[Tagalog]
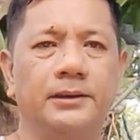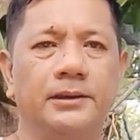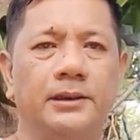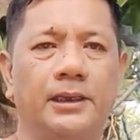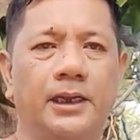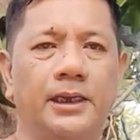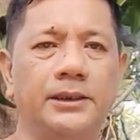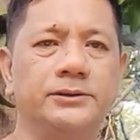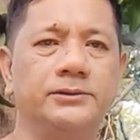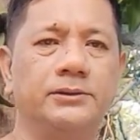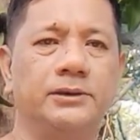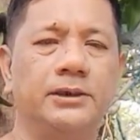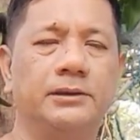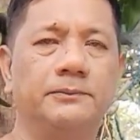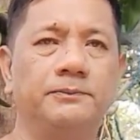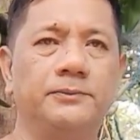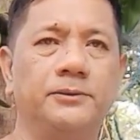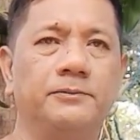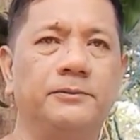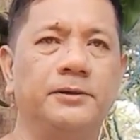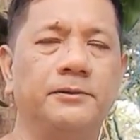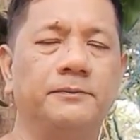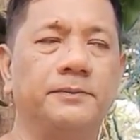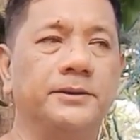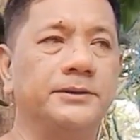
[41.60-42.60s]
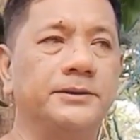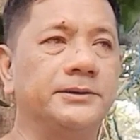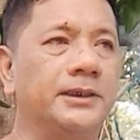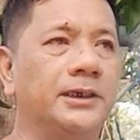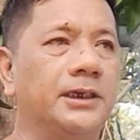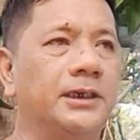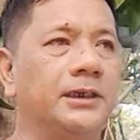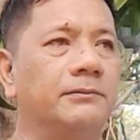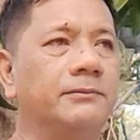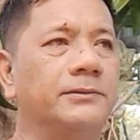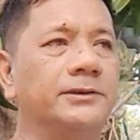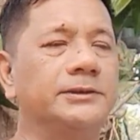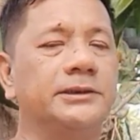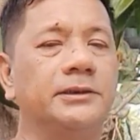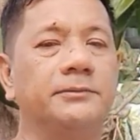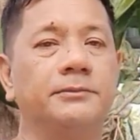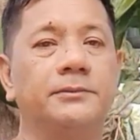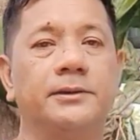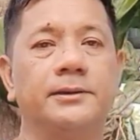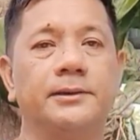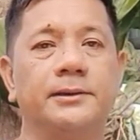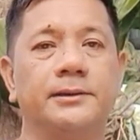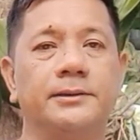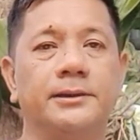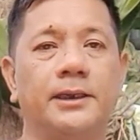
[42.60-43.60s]
Nais ko lang pong magpasalamat sa
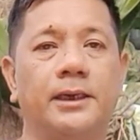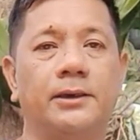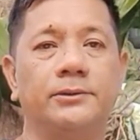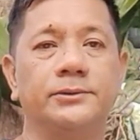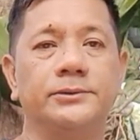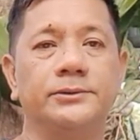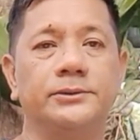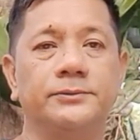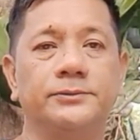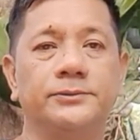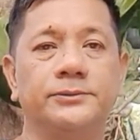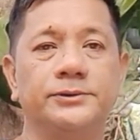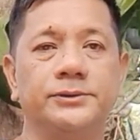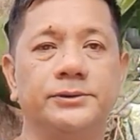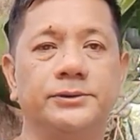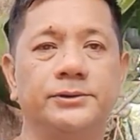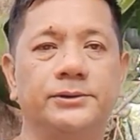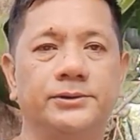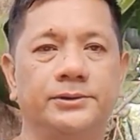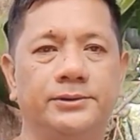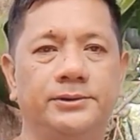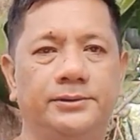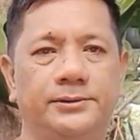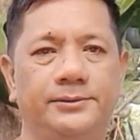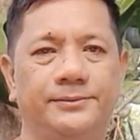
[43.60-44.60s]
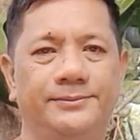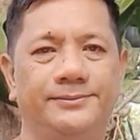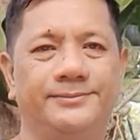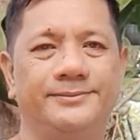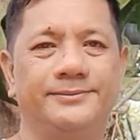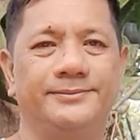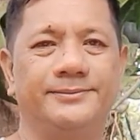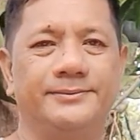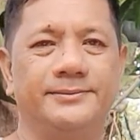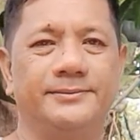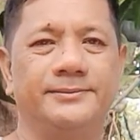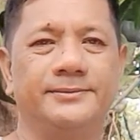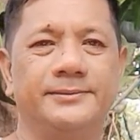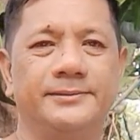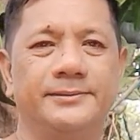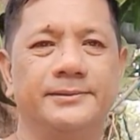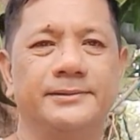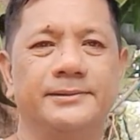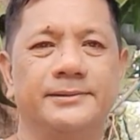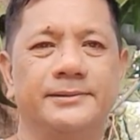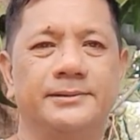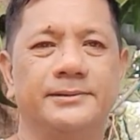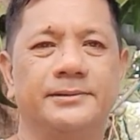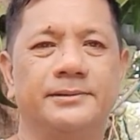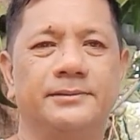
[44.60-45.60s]
mga taong sumusunod.
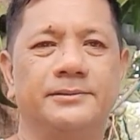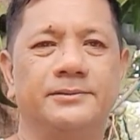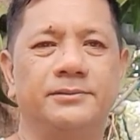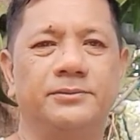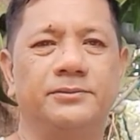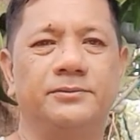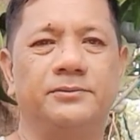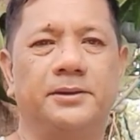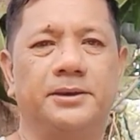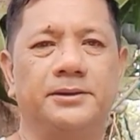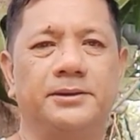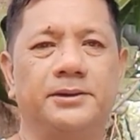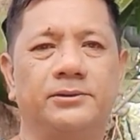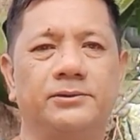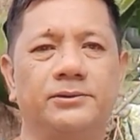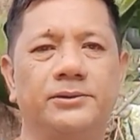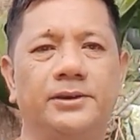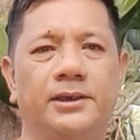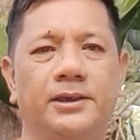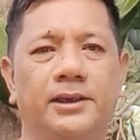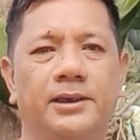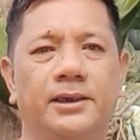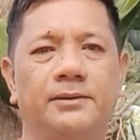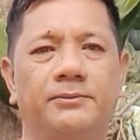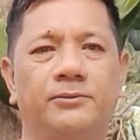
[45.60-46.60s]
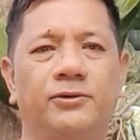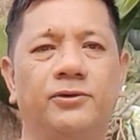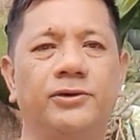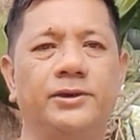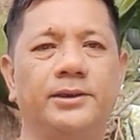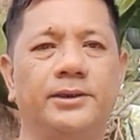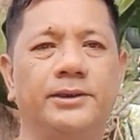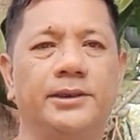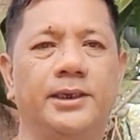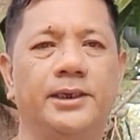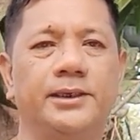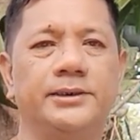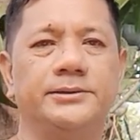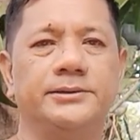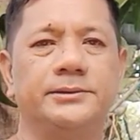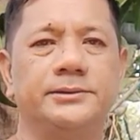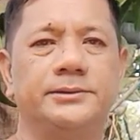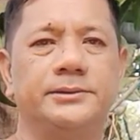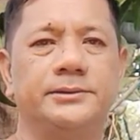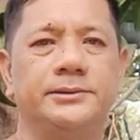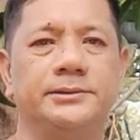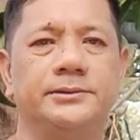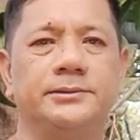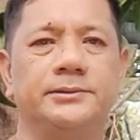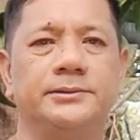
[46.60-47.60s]
Ba't ako na monetize?
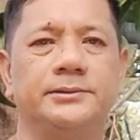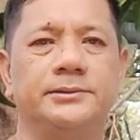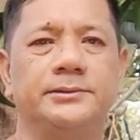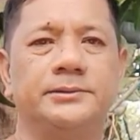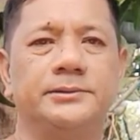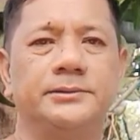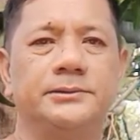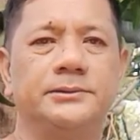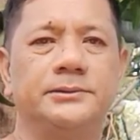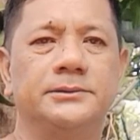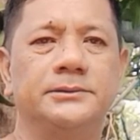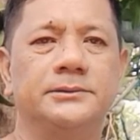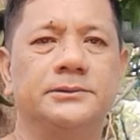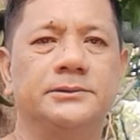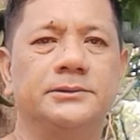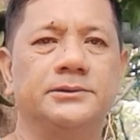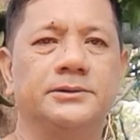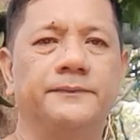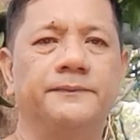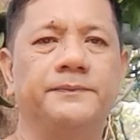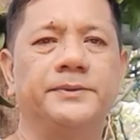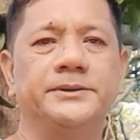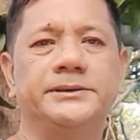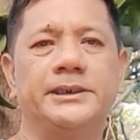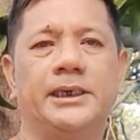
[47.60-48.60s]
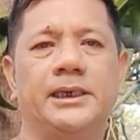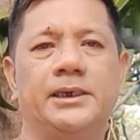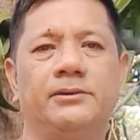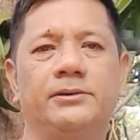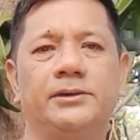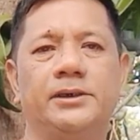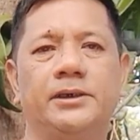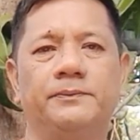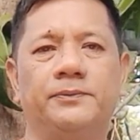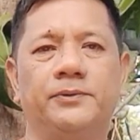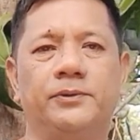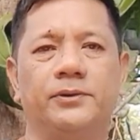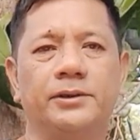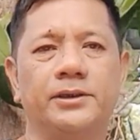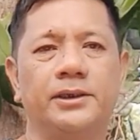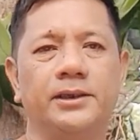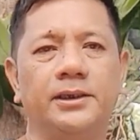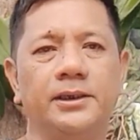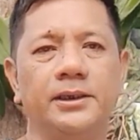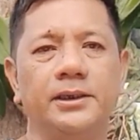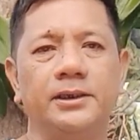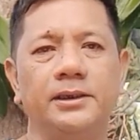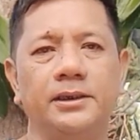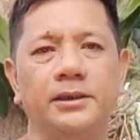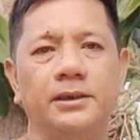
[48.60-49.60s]
Umpisahan ko na po kay
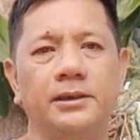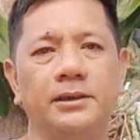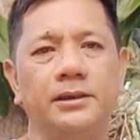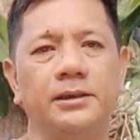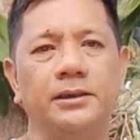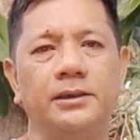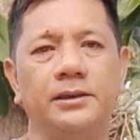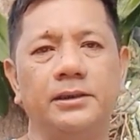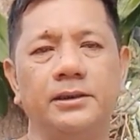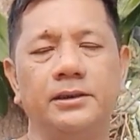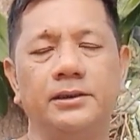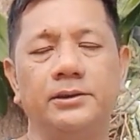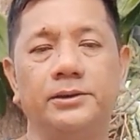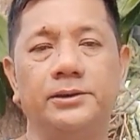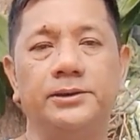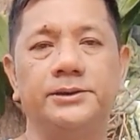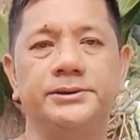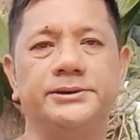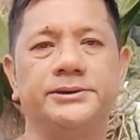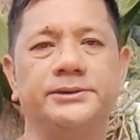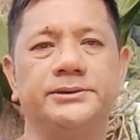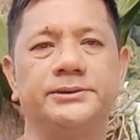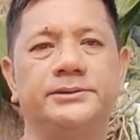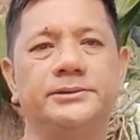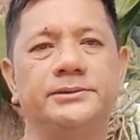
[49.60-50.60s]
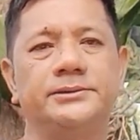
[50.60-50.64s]
Norse